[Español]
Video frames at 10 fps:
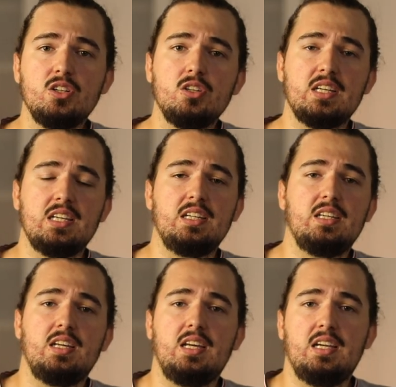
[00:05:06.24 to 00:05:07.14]
yo creo
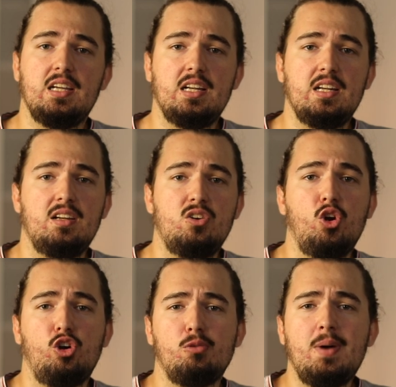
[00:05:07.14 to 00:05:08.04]
que eh,
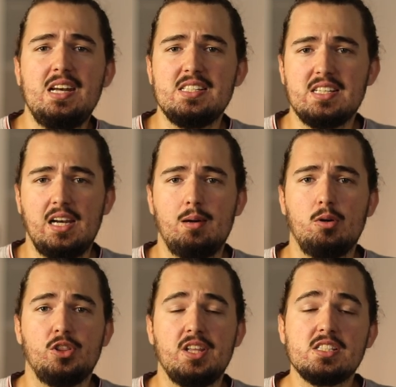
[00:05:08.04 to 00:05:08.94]
lo normal es que la
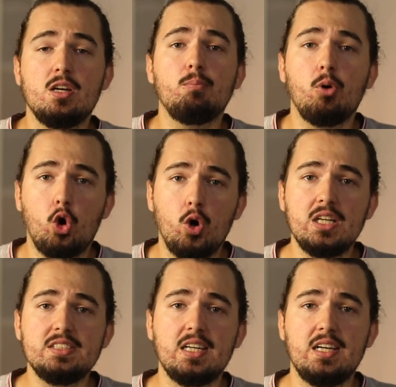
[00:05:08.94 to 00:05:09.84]
velocidad sea un poco
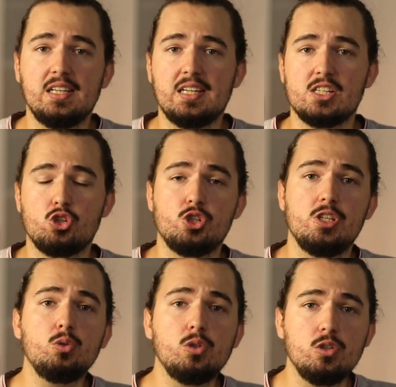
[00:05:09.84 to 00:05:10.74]
alta en casos
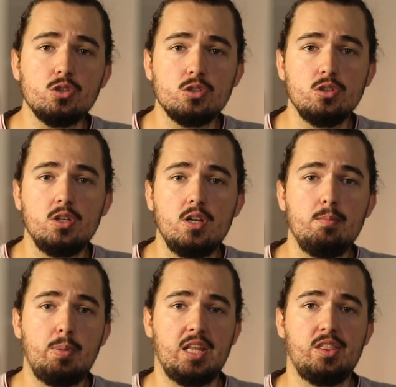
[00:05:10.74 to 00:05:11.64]
diurnos
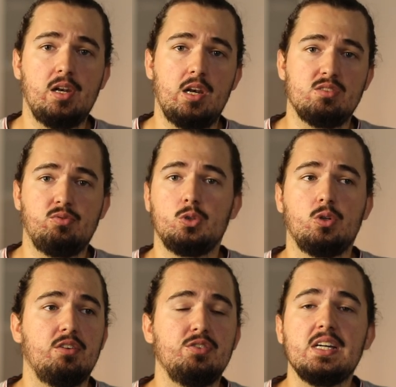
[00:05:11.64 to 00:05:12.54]
para hacer las
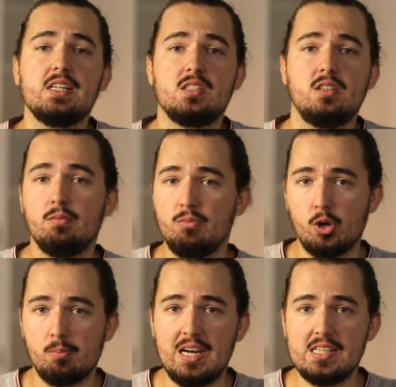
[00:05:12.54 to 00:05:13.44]
fotografías
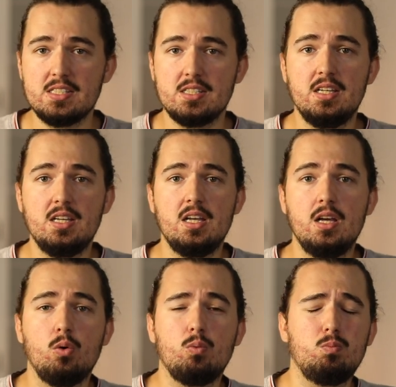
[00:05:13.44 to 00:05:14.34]
normales,
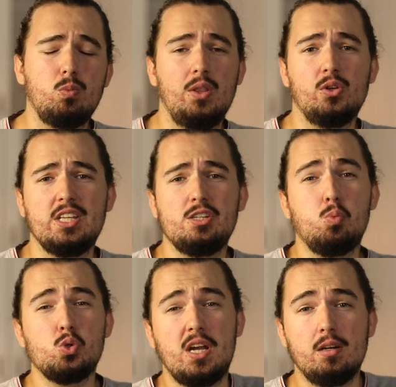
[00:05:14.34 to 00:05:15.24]
cuando quieres
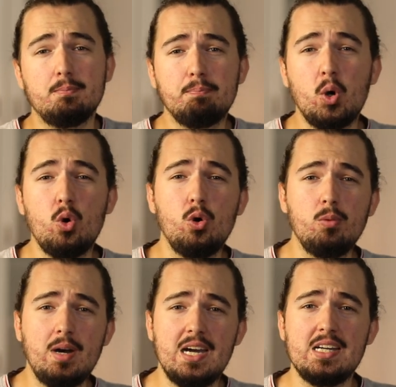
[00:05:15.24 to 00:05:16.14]
buscar un
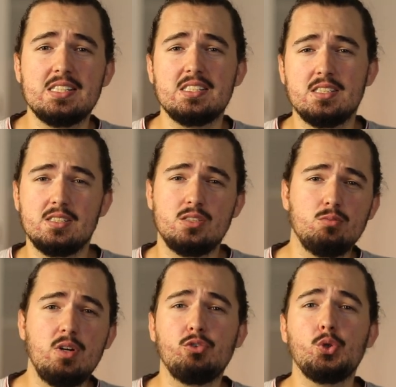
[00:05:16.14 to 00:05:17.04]
poco más,
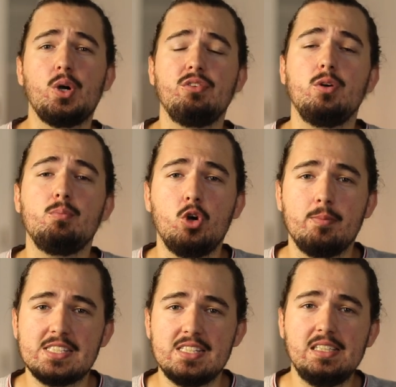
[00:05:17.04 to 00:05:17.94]
una fotografía un poco
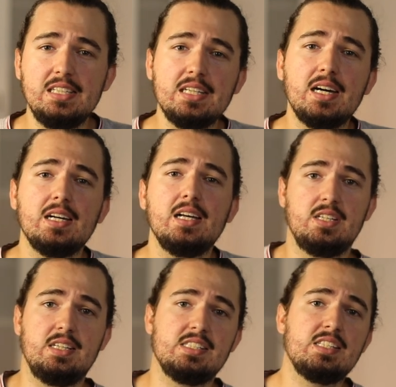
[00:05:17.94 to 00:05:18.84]
más técnica,
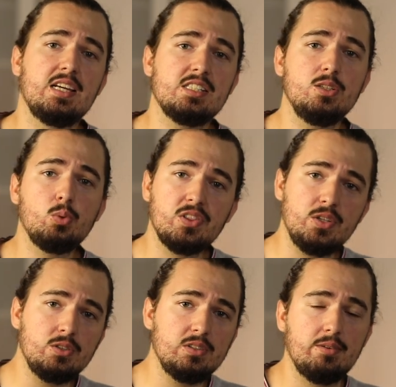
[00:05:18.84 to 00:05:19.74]
en esa
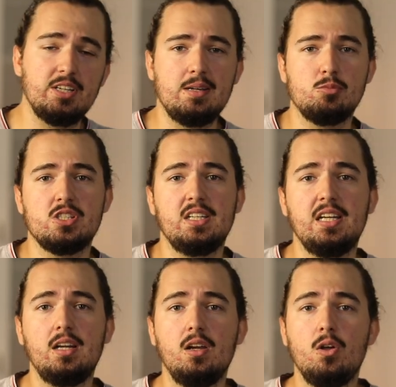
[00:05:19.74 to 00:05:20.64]
situación deberíamos
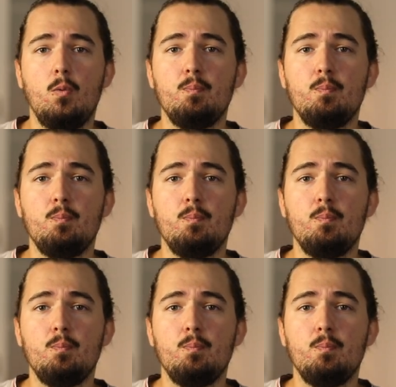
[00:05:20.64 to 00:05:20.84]
tener